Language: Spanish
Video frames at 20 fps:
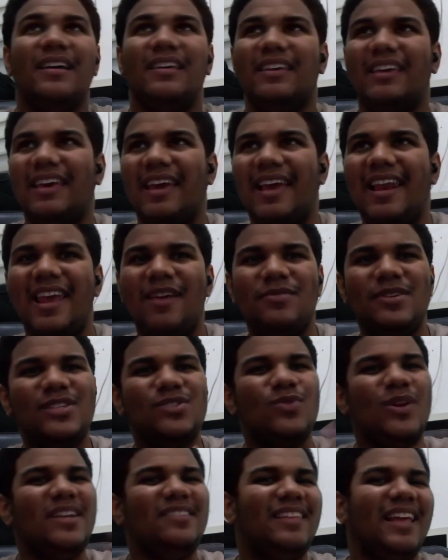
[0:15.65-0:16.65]
¿Qué le he
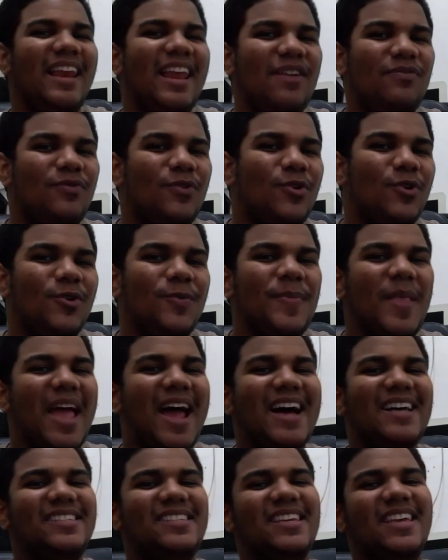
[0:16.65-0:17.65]
visto al teléfono?
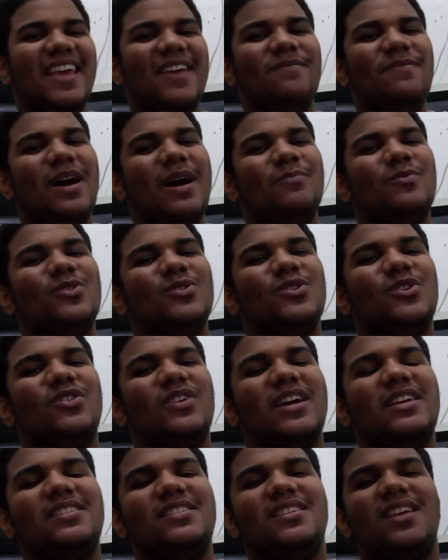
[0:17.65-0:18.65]
Así que vamos con
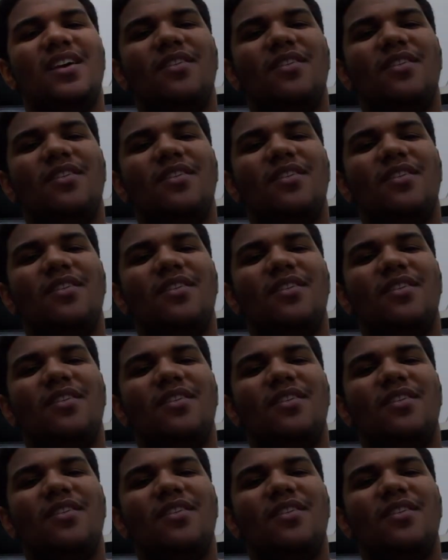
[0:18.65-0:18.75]
ese